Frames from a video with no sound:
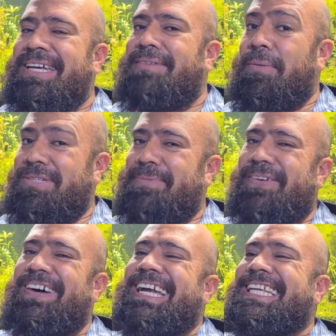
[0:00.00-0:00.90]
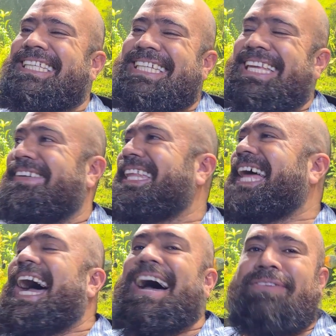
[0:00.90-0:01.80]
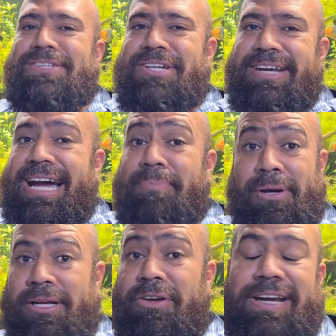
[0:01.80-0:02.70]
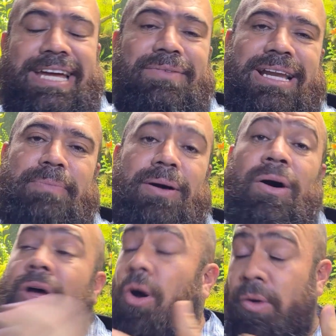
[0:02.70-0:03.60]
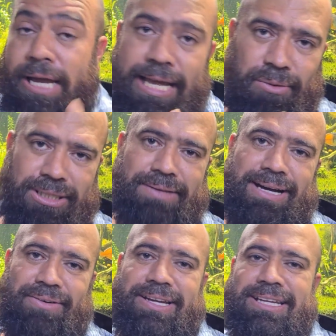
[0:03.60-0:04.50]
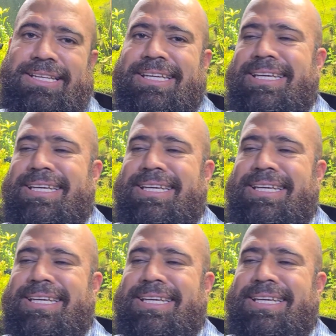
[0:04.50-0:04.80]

Vamos a probar si de verdad funciona, porque yo en realidad nunca la he probado, aunque la he cultivado, ¿eh?